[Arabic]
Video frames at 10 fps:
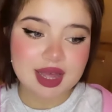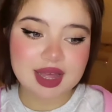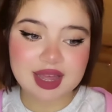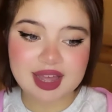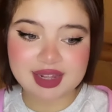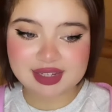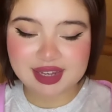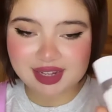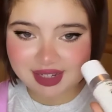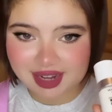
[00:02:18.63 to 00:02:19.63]
هذه آه
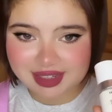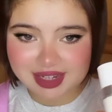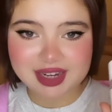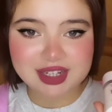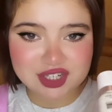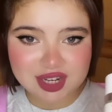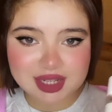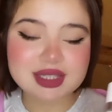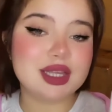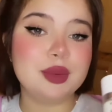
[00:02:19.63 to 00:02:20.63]
هي ديالتي انا ديجا
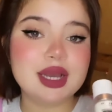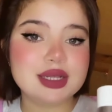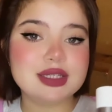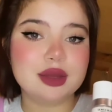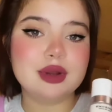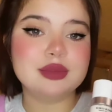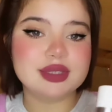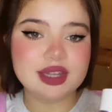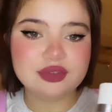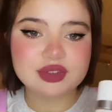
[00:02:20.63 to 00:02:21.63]
كنستعملها كنستعملها
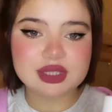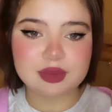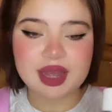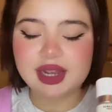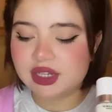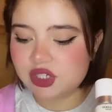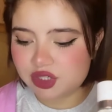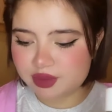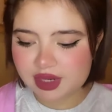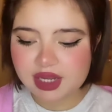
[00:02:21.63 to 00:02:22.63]
بزاف في الصباح
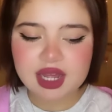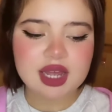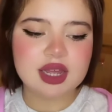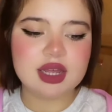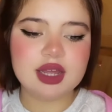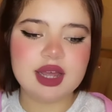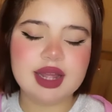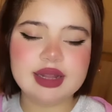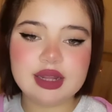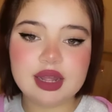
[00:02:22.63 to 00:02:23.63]
كتعجبني آه،
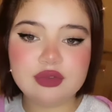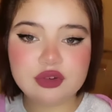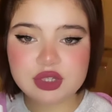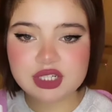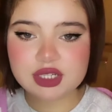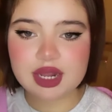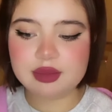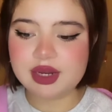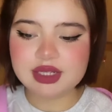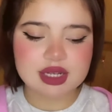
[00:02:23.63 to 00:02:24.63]
هاد آه الفونديشن
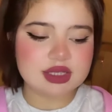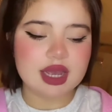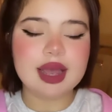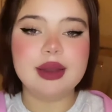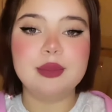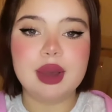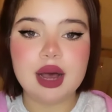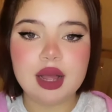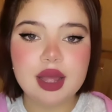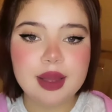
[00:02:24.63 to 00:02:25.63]
البنات كتاقلم
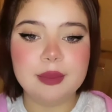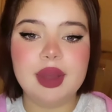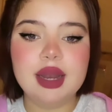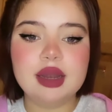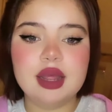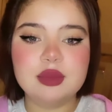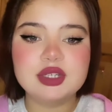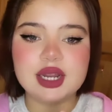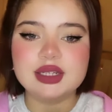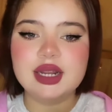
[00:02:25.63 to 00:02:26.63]
مع مع
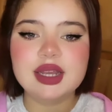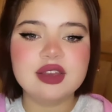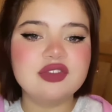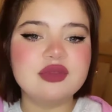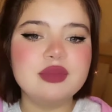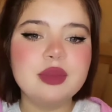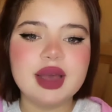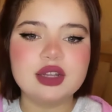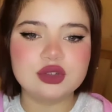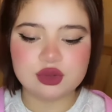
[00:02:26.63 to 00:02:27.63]
البشره ديالك كيف ما
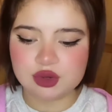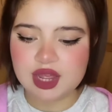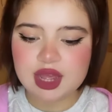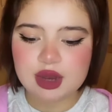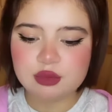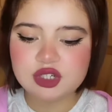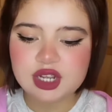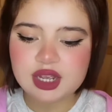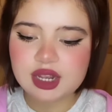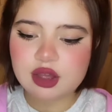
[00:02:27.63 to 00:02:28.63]
بغات تكون
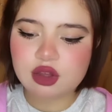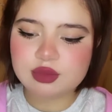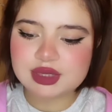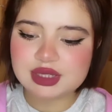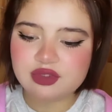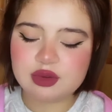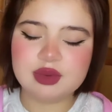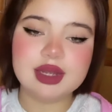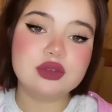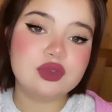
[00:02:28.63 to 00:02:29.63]
المشكله كيلقاو بزاف
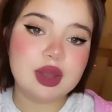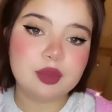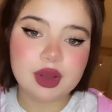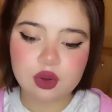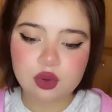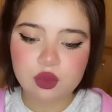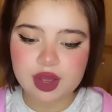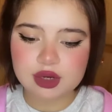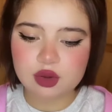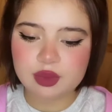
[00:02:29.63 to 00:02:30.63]
البنات في ليباك
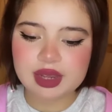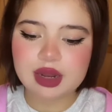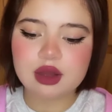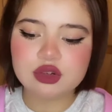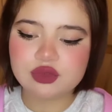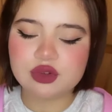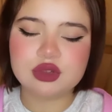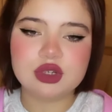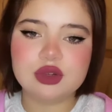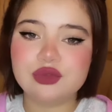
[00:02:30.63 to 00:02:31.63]
انهم ما كيلقاوش
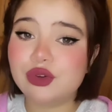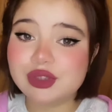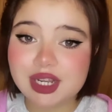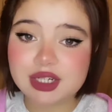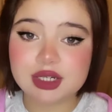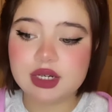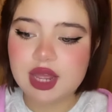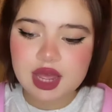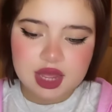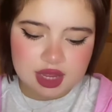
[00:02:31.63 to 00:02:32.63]
فونديشن
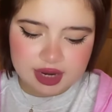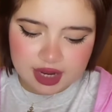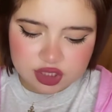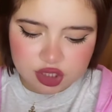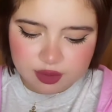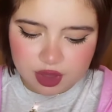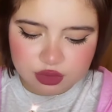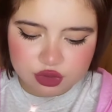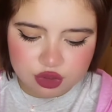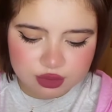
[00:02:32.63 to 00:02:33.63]
اللي غتجي لهم مع
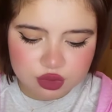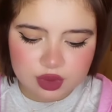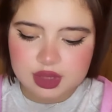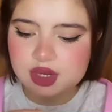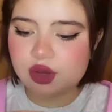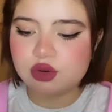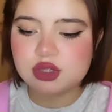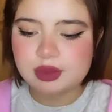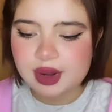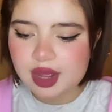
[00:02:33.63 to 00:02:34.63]
وجههم سواء كيكونوا
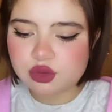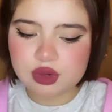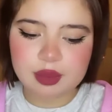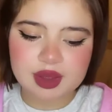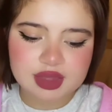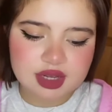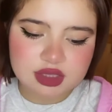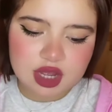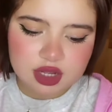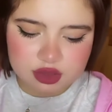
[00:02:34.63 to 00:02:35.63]
سمرات ولا بيضات
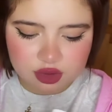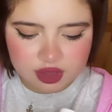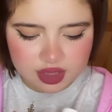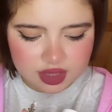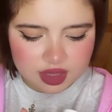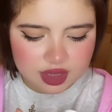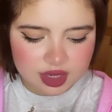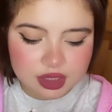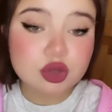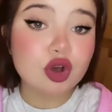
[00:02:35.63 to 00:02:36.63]
دونك آه،
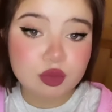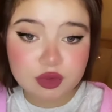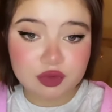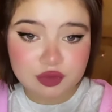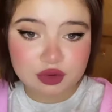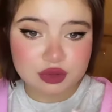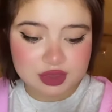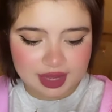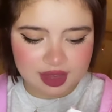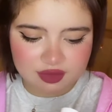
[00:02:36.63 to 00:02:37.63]
كيتقلبوا في الفوندو
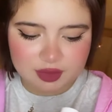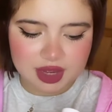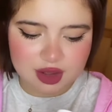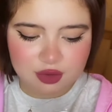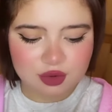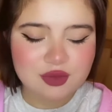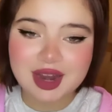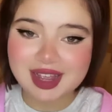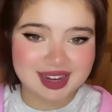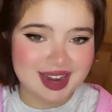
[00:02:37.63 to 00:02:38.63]
تان كيف ما كنقولوا
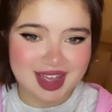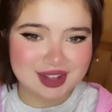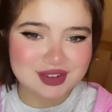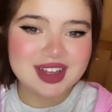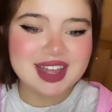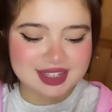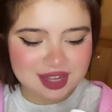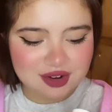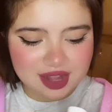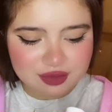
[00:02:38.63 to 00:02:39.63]
ولكن هادو
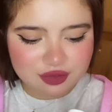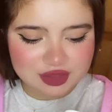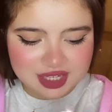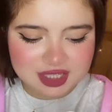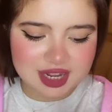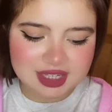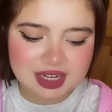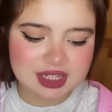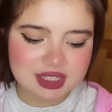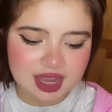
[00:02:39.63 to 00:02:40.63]
داروا هاد الفونديشن هذه اللي
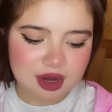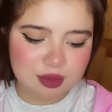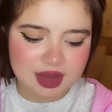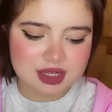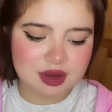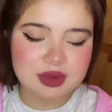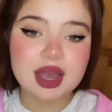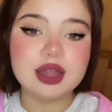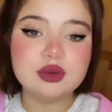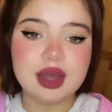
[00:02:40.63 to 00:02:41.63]
كتاقلم مع
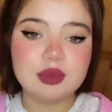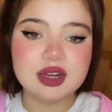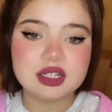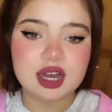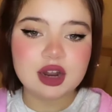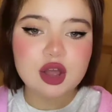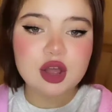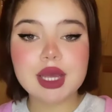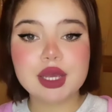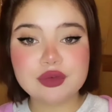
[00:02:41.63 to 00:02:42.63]
جميع انواع البشره
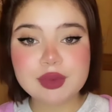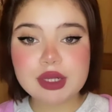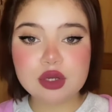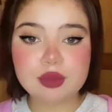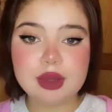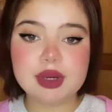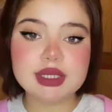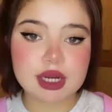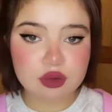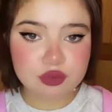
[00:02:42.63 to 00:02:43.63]
كيف ما قلت لكم
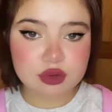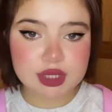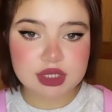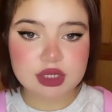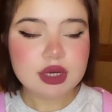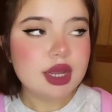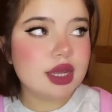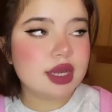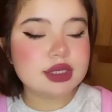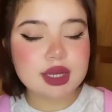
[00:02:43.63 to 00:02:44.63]
البنات على الفونديشن
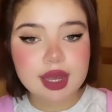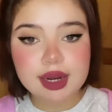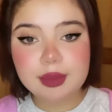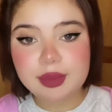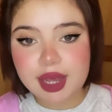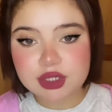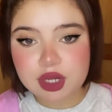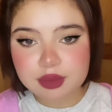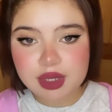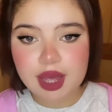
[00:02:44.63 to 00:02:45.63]
كتأقلم مع
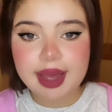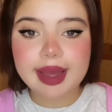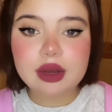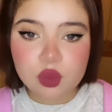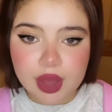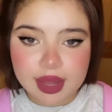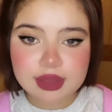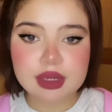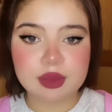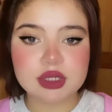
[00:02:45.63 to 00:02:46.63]
جميع
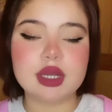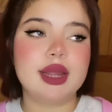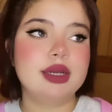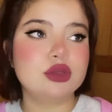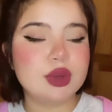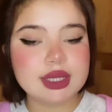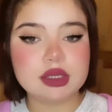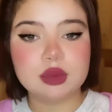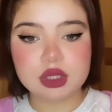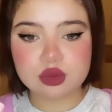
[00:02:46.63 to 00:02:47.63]
الوان البشر يعني سواء
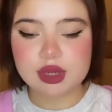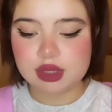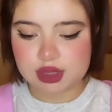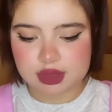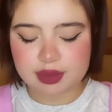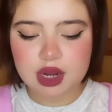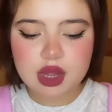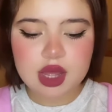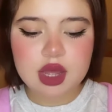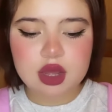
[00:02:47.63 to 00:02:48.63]
كنتي بيضاء سواء كنتي
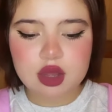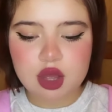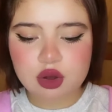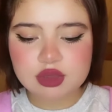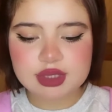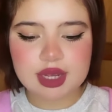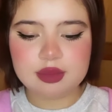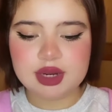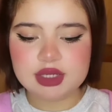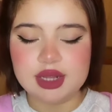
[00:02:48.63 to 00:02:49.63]
سمراء آه اوسي
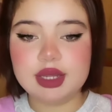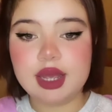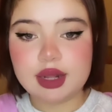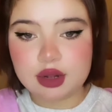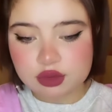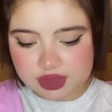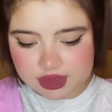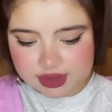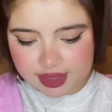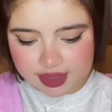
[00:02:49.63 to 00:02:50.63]
البنات عندنا هاد لونتي
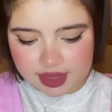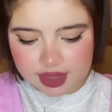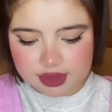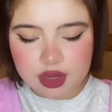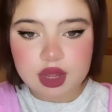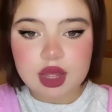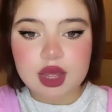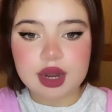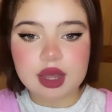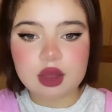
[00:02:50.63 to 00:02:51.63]
ساغن هذا
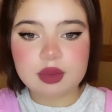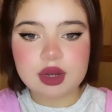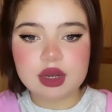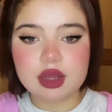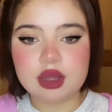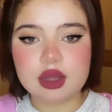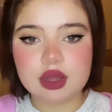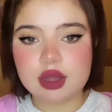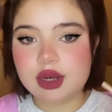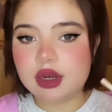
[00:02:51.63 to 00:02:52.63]
على قبل
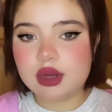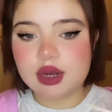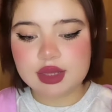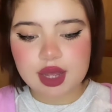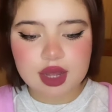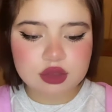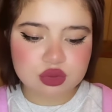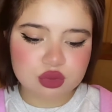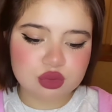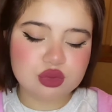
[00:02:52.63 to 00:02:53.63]
أه، لي
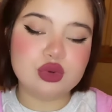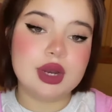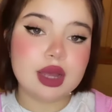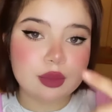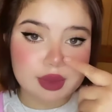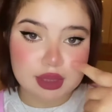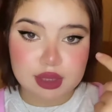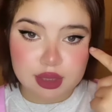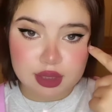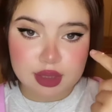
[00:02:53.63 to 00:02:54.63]
تراس وعلى قبل
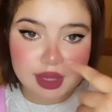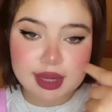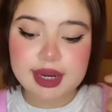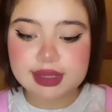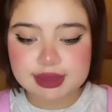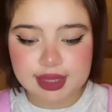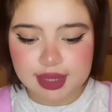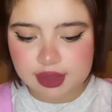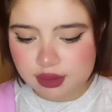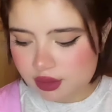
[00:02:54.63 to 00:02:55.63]
أه، لي
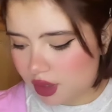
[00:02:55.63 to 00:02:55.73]
ساغن